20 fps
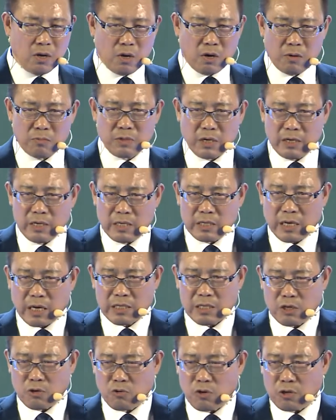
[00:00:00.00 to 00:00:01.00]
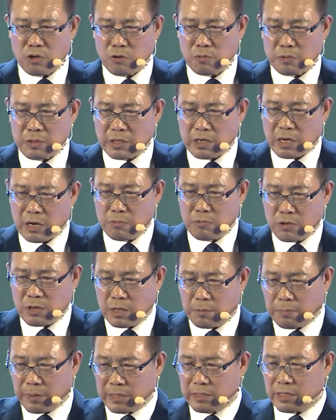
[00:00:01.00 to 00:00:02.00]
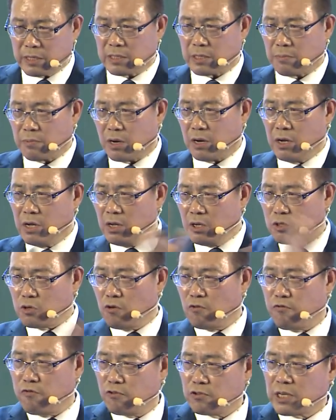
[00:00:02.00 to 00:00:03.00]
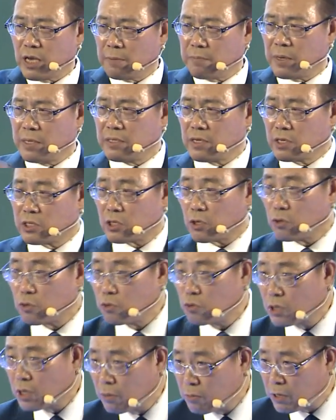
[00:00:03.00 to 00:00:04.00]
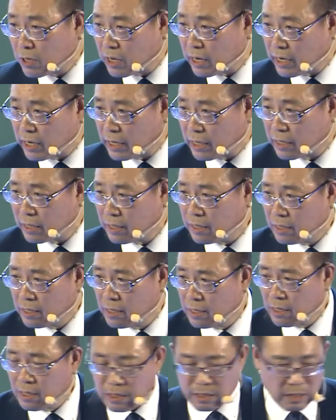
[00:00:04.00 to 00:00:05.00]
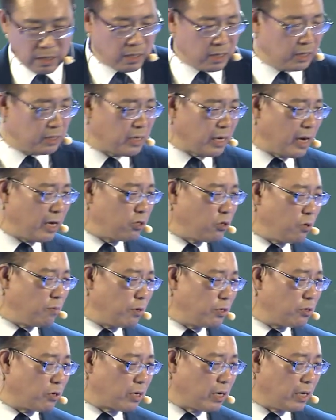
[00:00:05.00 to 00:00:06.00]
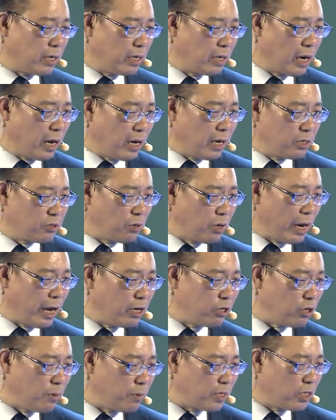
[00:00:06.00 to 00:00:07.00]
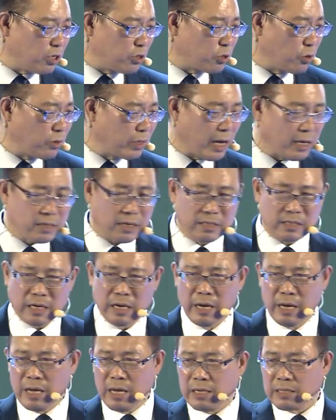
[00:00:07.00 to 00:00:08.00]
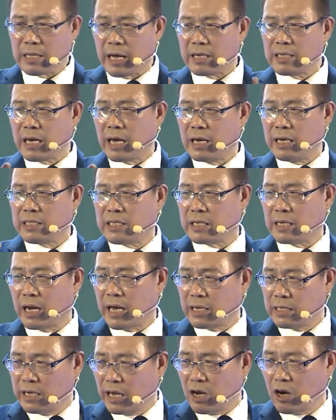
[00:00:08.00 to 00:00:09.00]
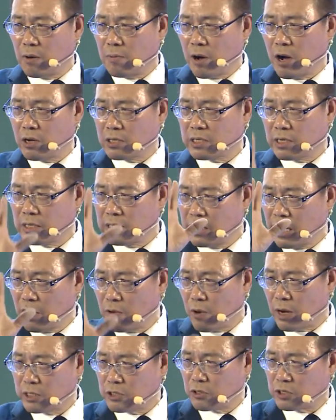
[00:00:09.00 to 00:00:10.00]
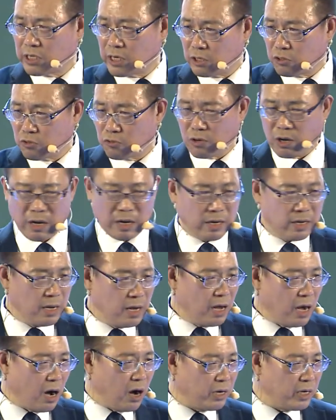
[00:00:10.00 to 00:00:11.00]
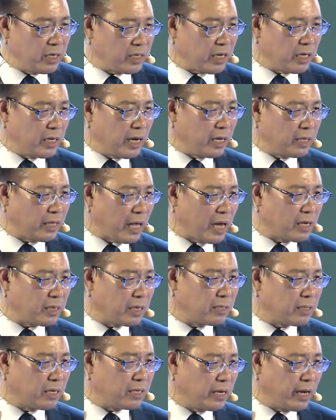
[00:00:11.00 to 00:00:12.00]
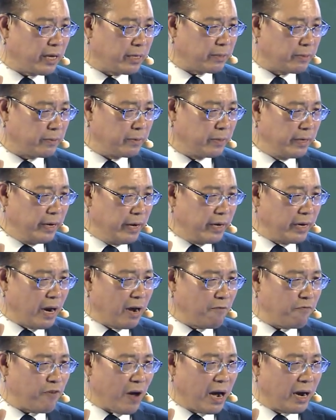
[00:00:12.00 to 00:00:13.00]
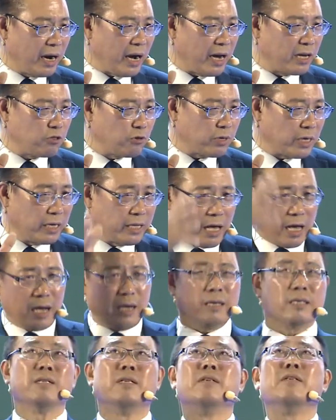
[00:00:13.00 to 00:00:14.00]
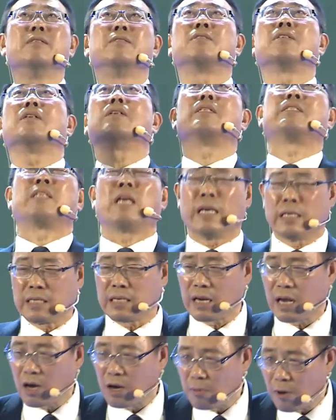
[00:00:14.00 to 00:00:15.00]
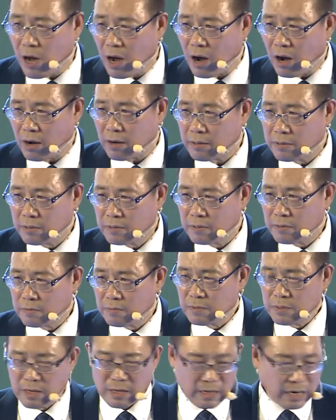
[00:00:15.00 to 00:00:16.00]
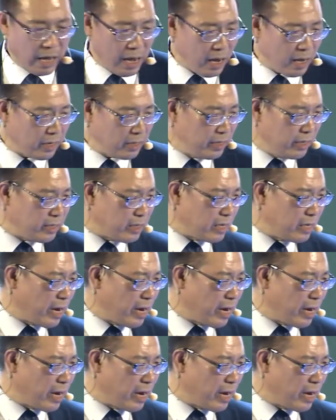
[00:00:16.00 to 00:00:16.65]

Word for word: 我们的日常生活用品可不可以变成什么？从负债变成收入，可不可以？可以，在爱多美就可以了。所以爱多美这九大特性，大家一起来念好不好？这个念完就结束了。好，一起念，大声的念，让房盖都给它这个掀起来，好不好？来，一起